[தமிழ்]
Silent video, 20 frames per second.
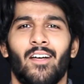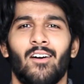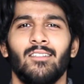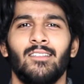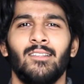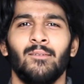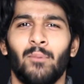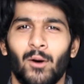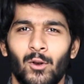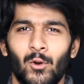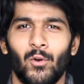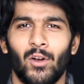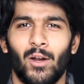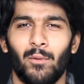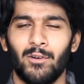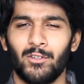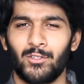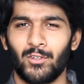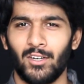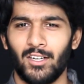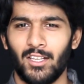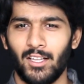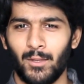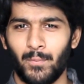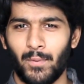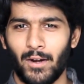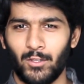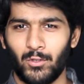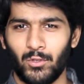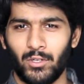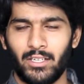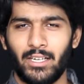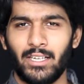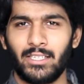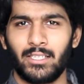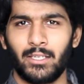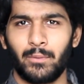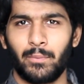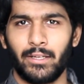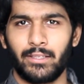அதாவது பலூன் அப்படின்னு சொல்லிட்டு அந்த படத்தோட
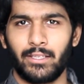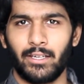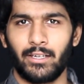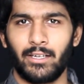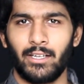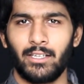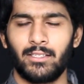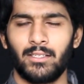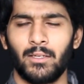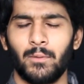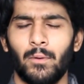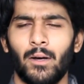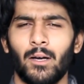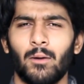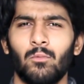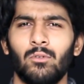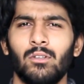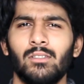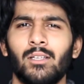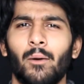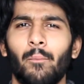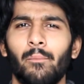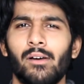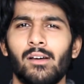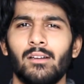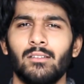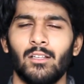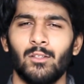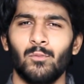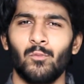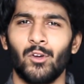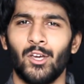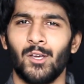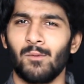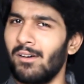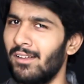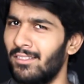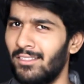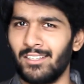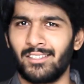டீசர் பார்த்தேன் டீசர் பார்க்கும்போது செம்மையாக இருந்துச்சு அது
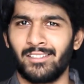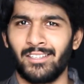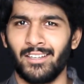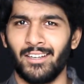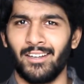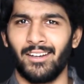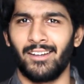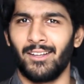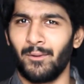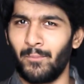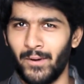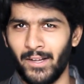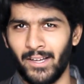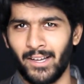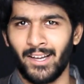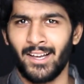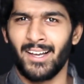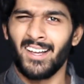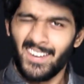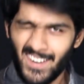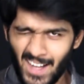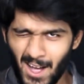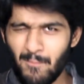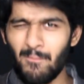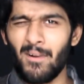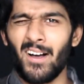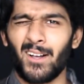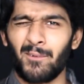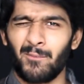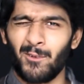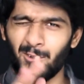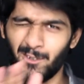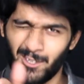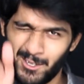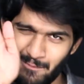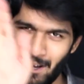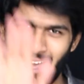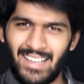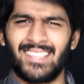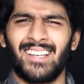முக்கியமாக இந்த சீனு எப்படி நான் பார்க்கும்போது
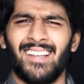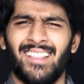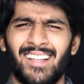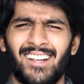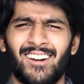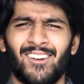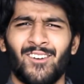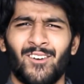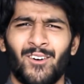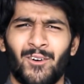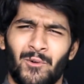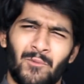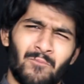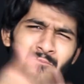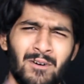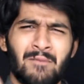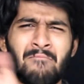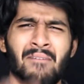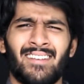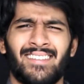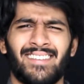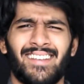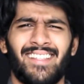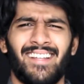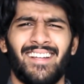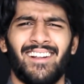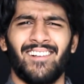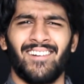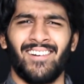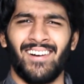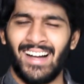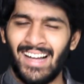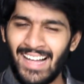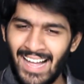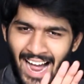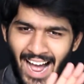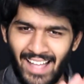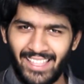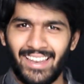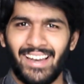கொஞ்சம் மாசாக தான் இருக்கும் ரொம்ப மாசாக தான் இருக்கும்
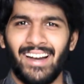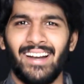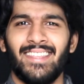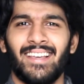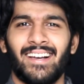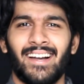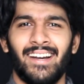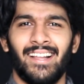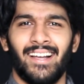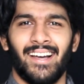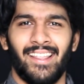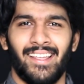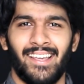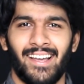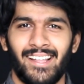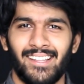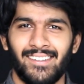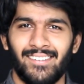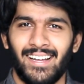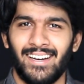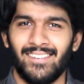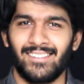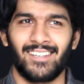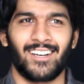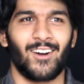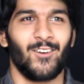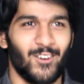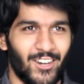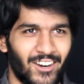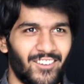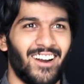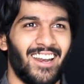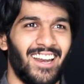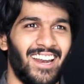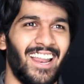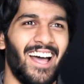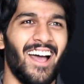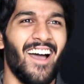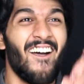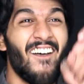அதெல்லாம் நீங்கள் கண்டுக்காதீங்க அது வேற கவுண்டர்
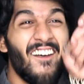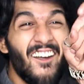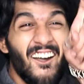வரல